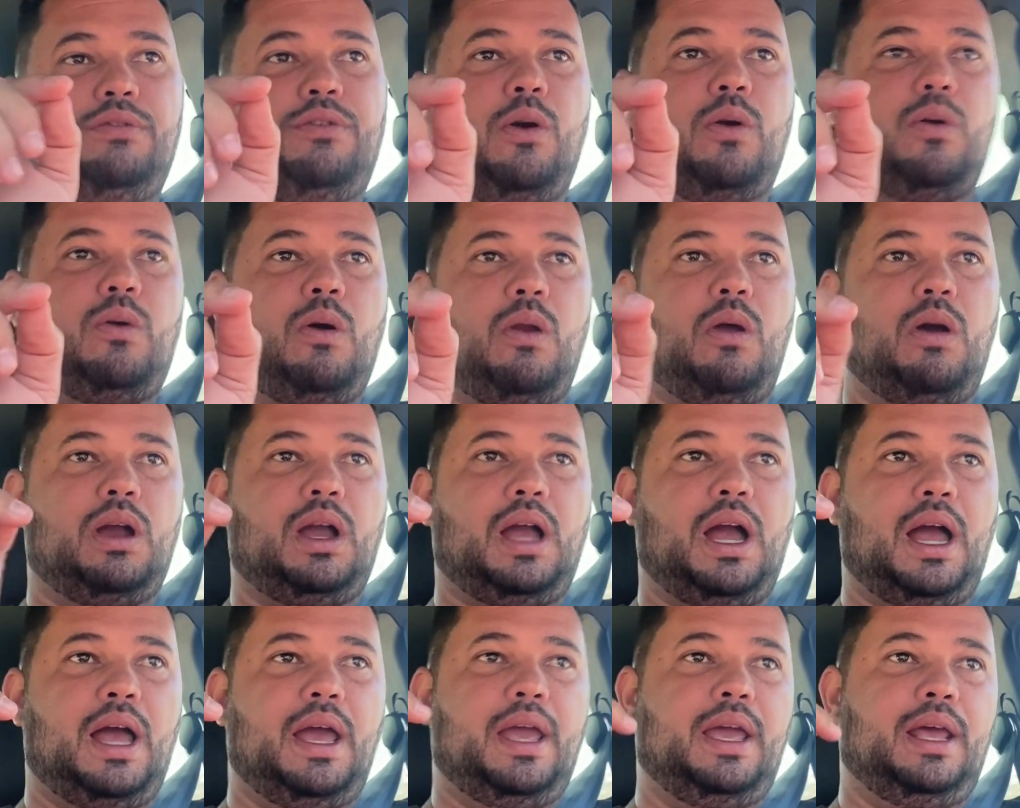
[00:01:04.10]
vou
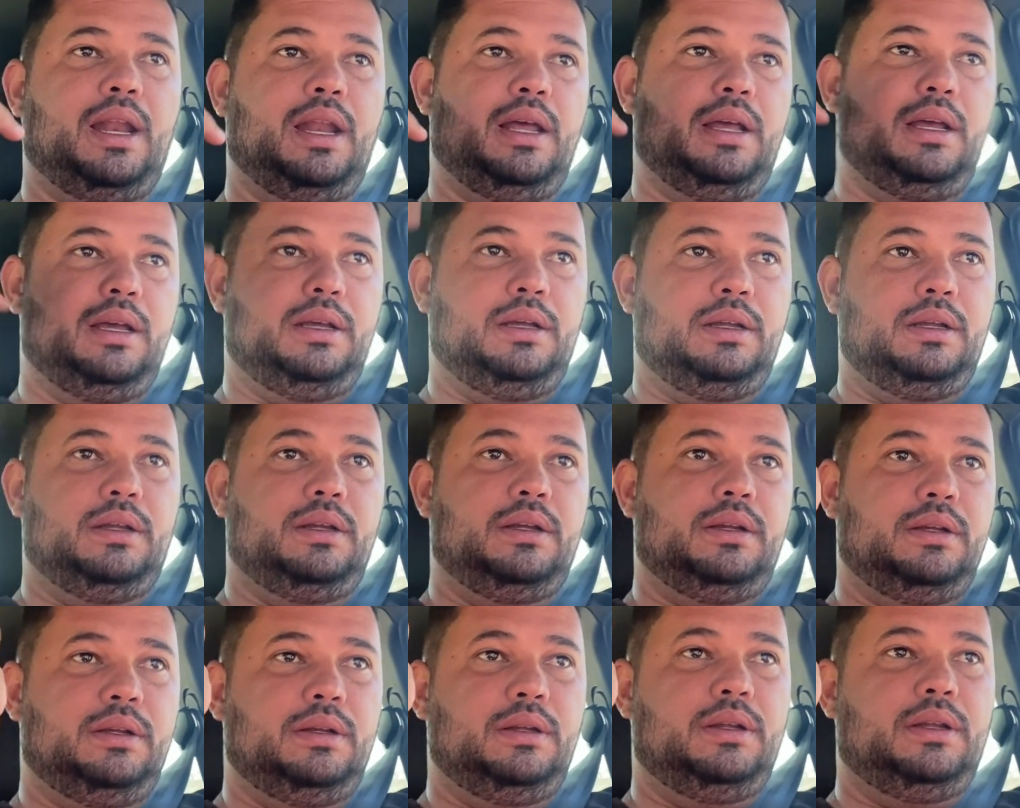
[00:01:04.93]
colocar ela
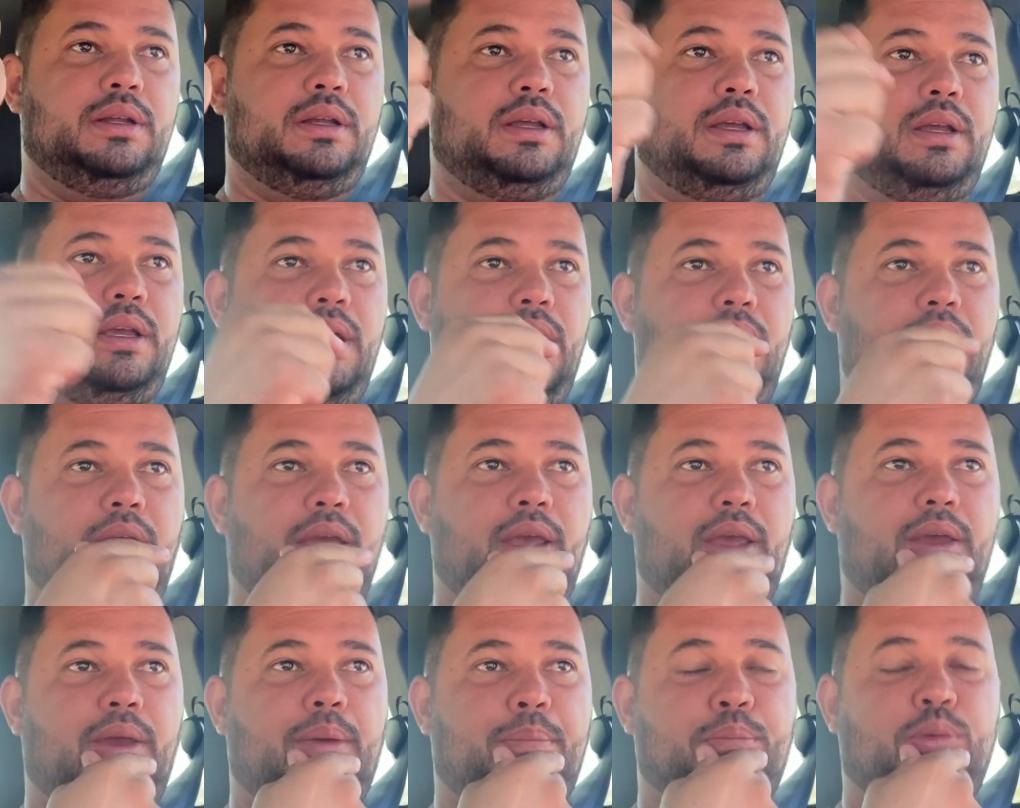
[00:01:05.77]

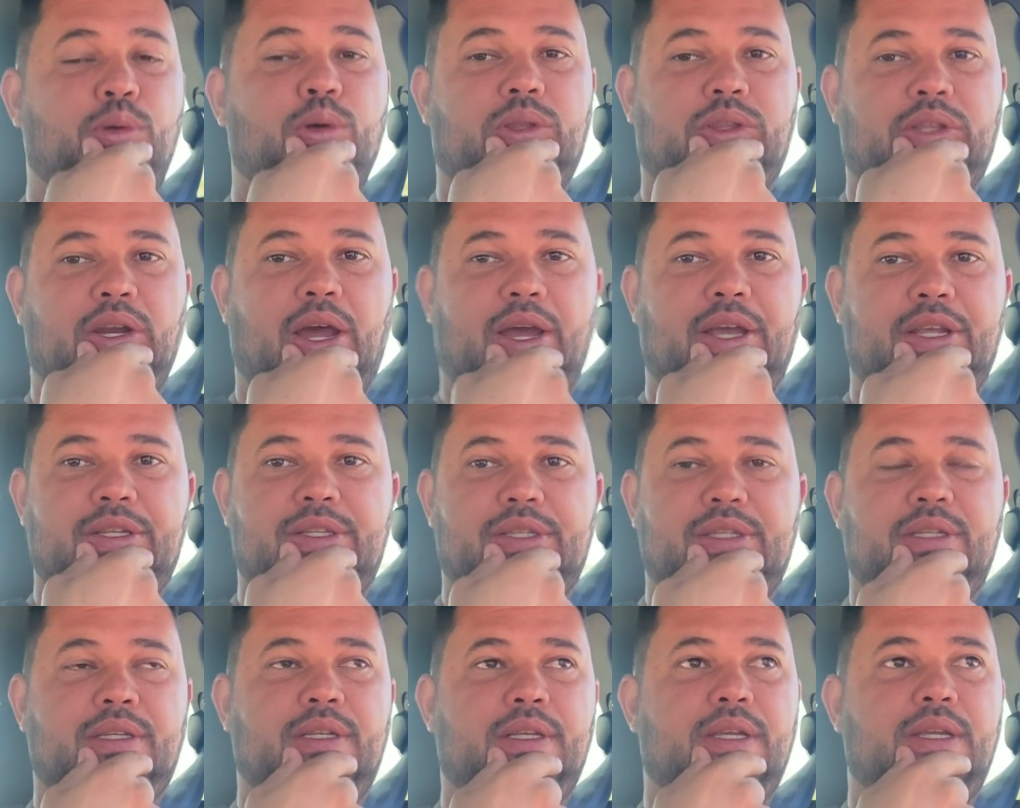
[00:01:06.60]
é, por
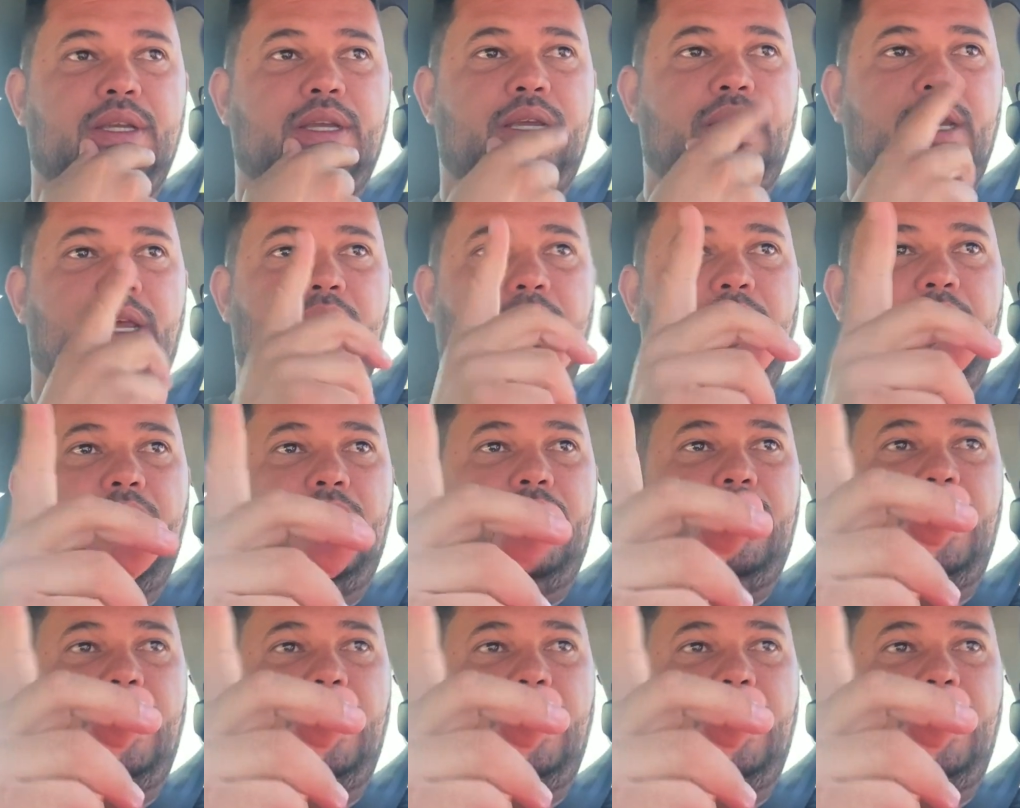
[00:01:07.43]
trás é,